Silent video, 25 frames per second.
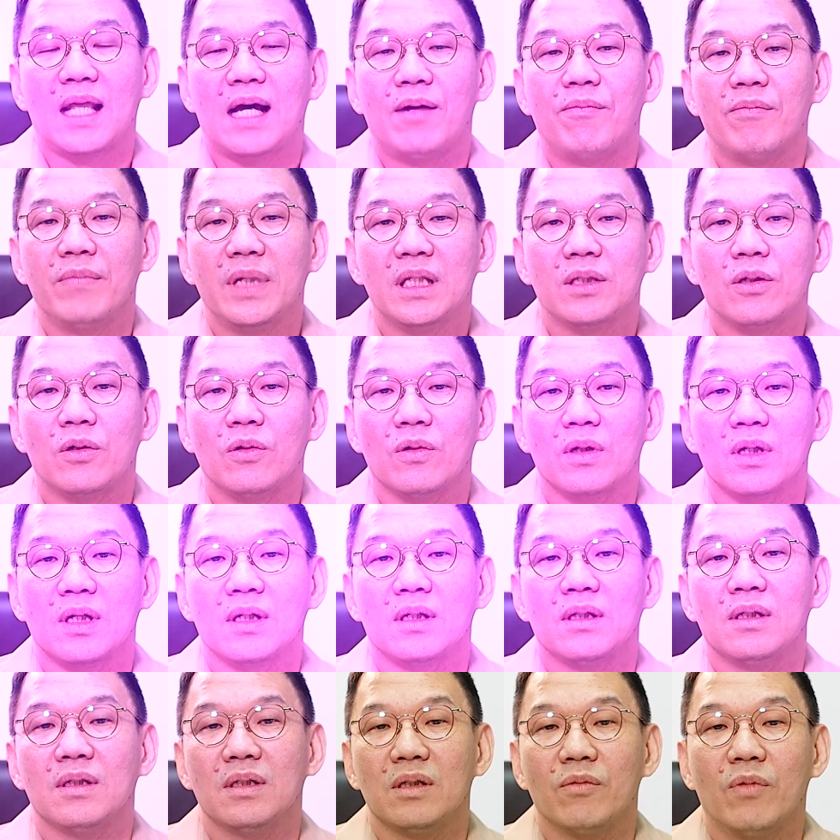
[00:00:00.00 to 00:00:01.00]
ทำไม่ตรง
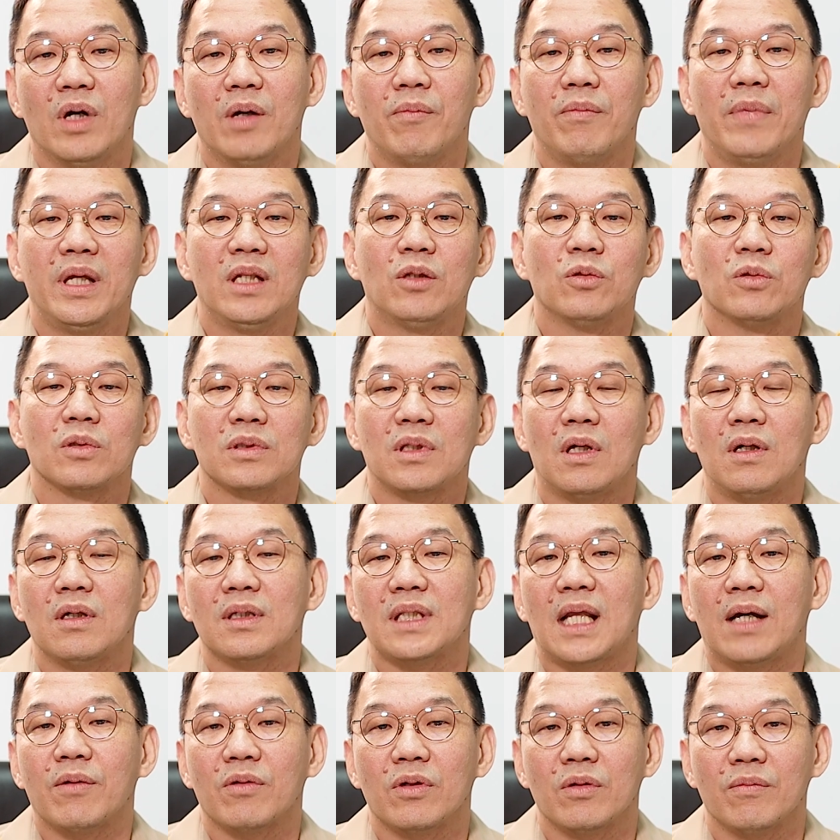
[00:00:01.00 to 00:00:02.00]
หรือว่าไม่ถูกต้อง
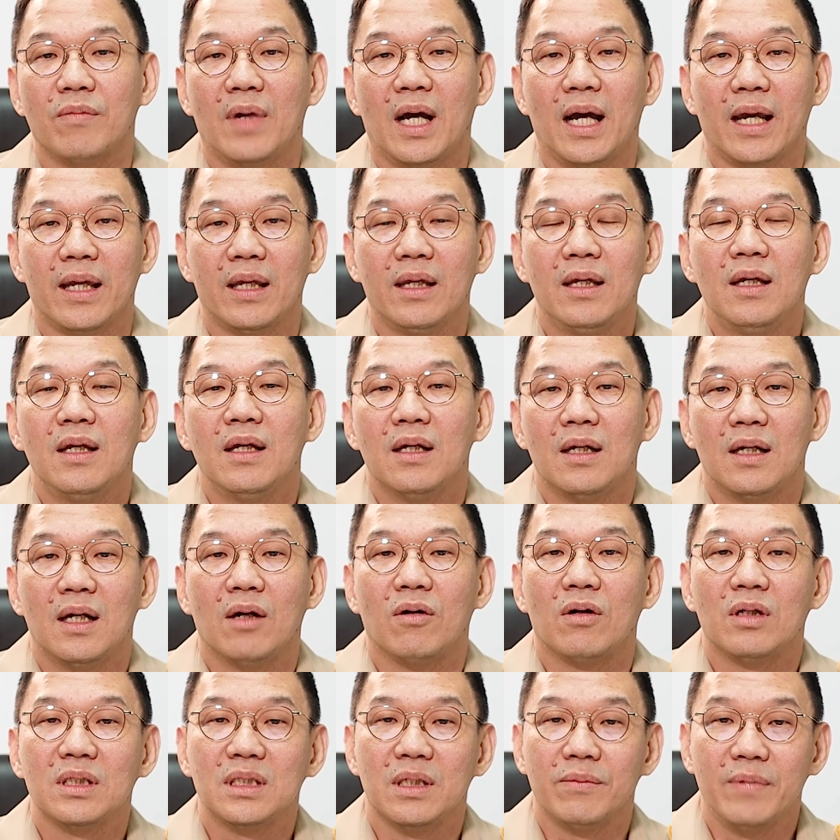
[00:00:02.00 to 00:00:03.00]
ตามกฎหมาย เรา
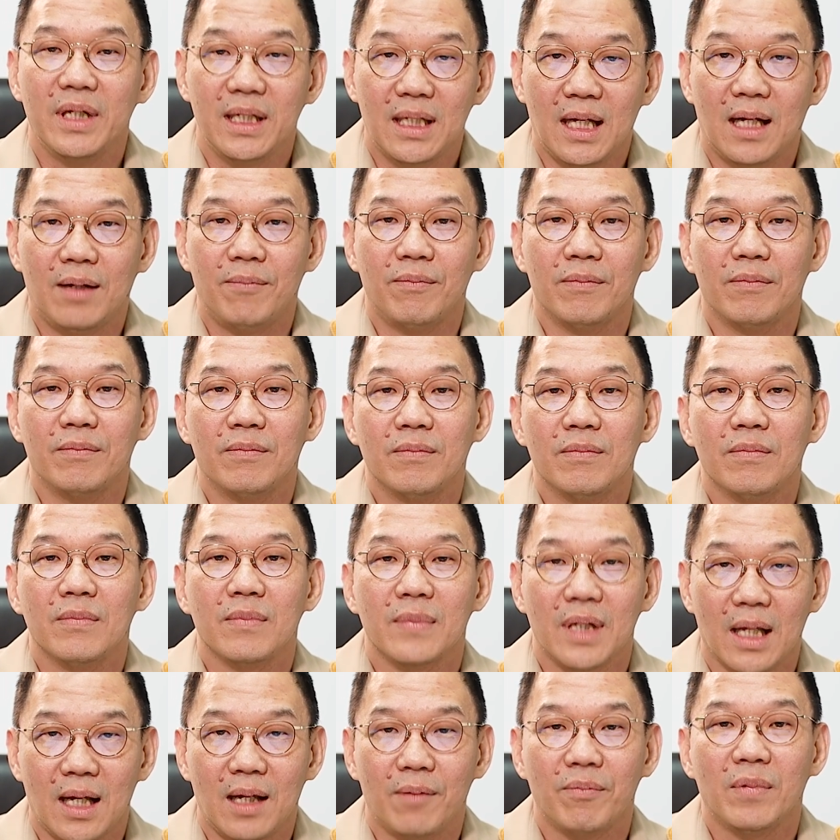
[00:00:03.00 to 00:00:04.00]
ก็จะไม่
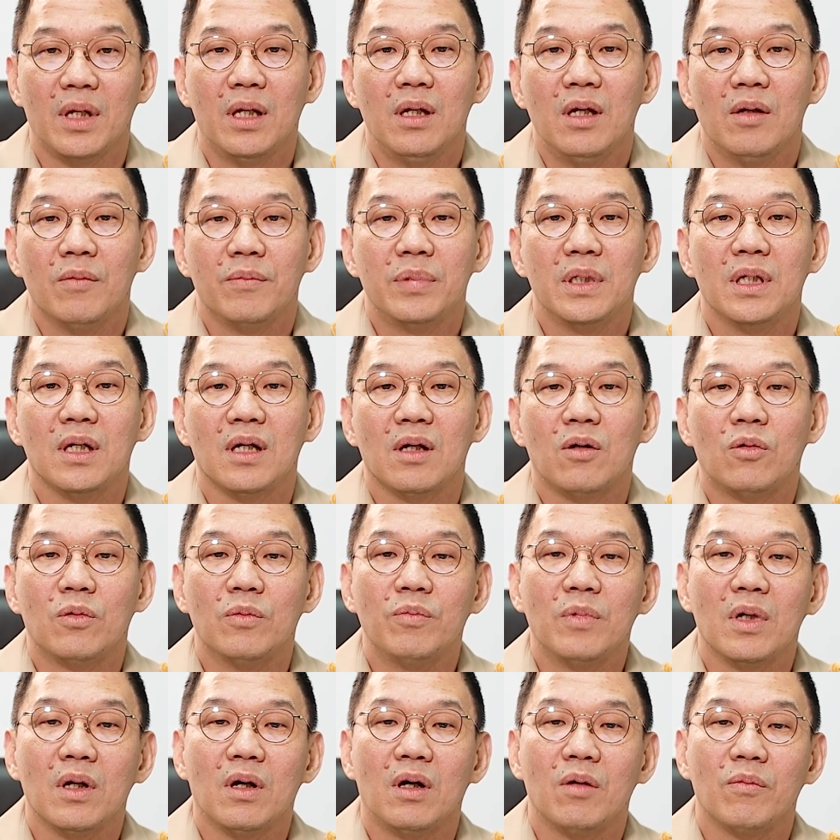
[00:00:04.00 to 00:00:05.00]
ทำนะครับ เพื่อคุ้
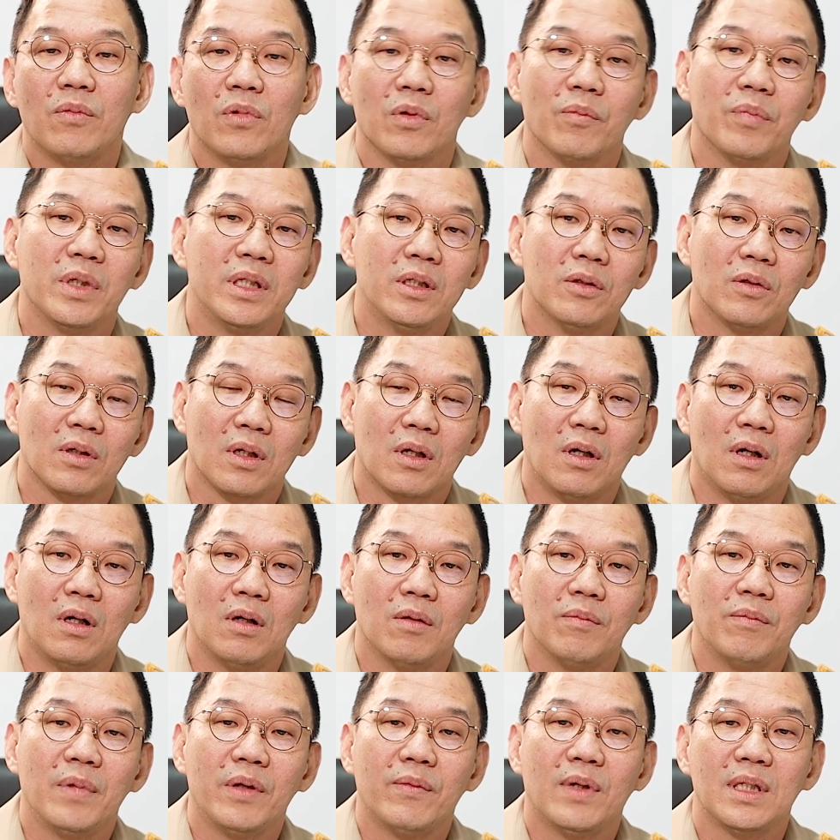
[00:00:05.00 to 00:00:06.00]
มครองผลประโยชน์ของ
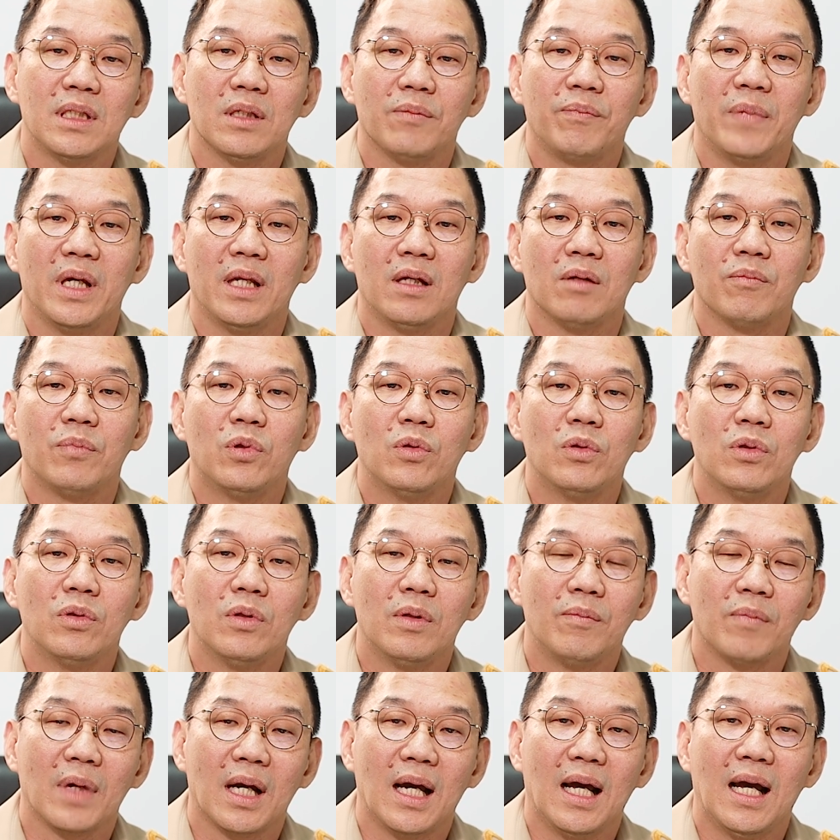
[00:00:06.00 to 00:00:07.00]
ไม่ว่าจะเป็นผู้
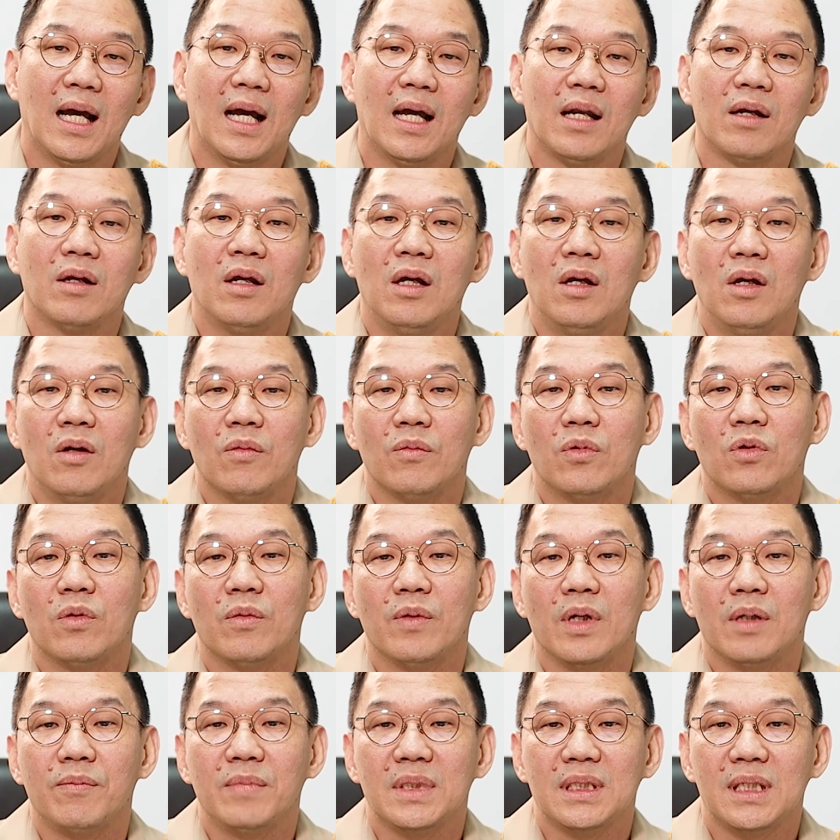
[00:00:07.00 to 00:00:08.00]
ร่วมงานผู้บั
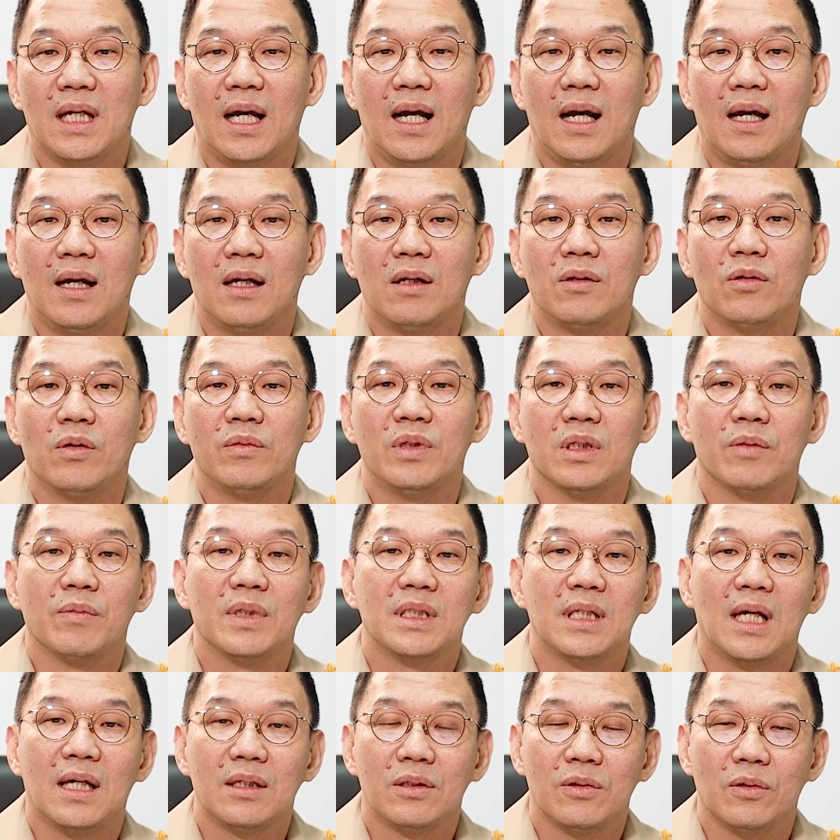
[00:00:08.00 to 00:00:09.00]
งคับบัญชารวมถึงป
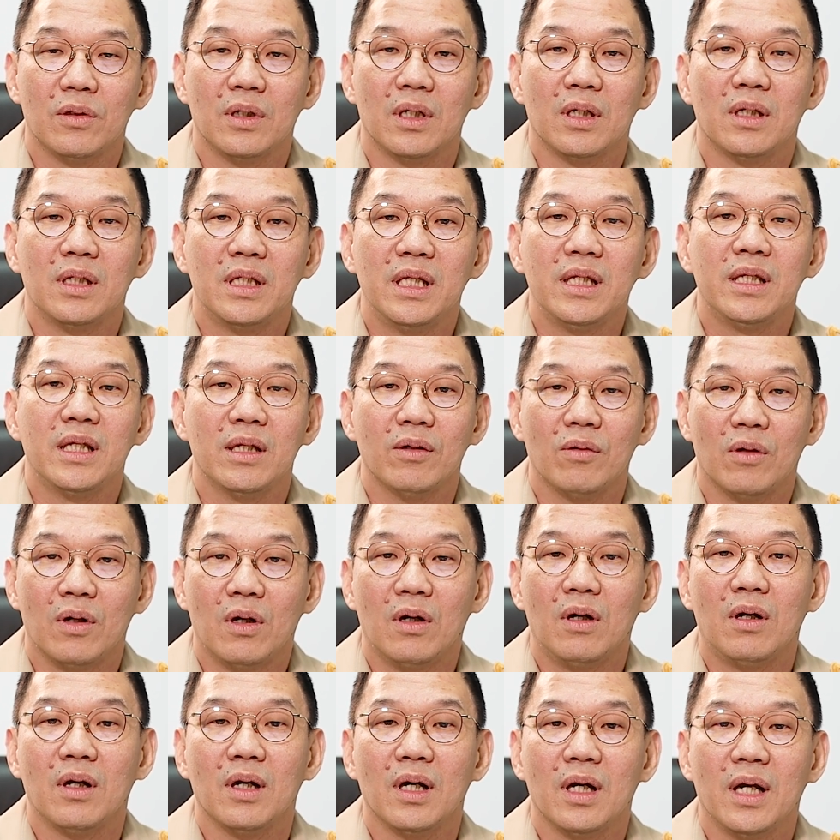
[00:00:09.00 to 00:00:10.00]
ระชาชนที่เกี่ยว
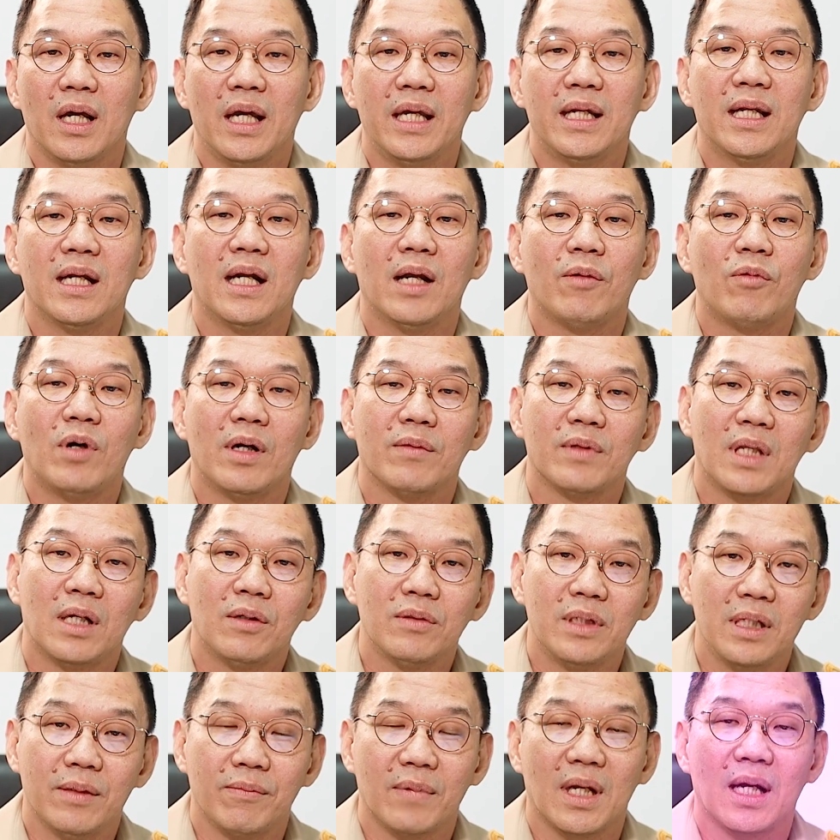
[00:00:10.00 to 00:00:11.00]
ข้องให้ได้รับความเท่า
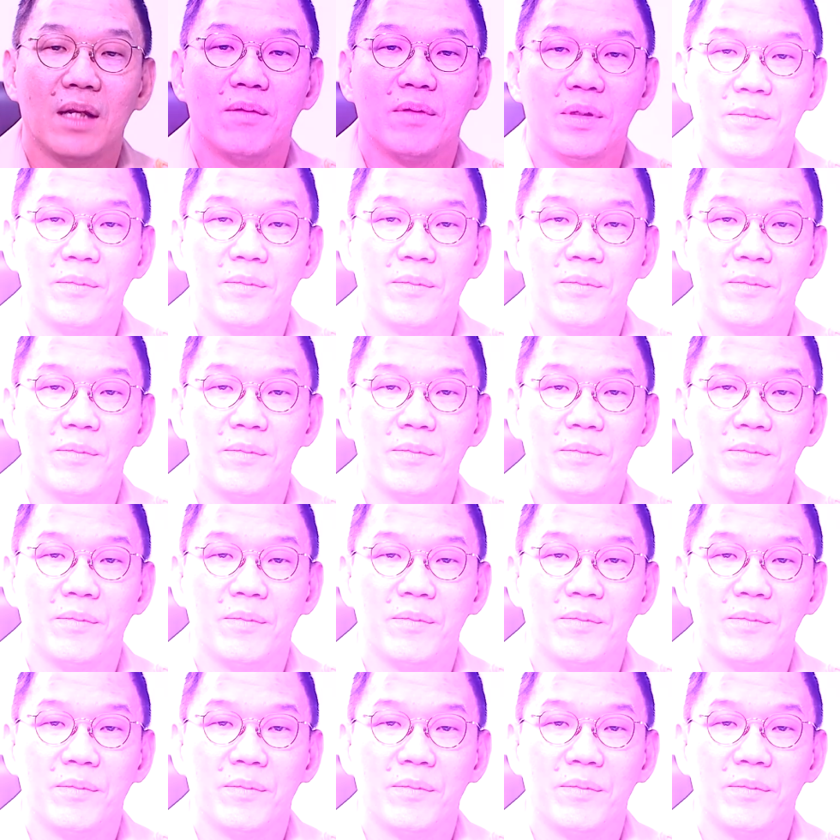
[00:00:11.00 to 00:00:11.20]
เทียมกัน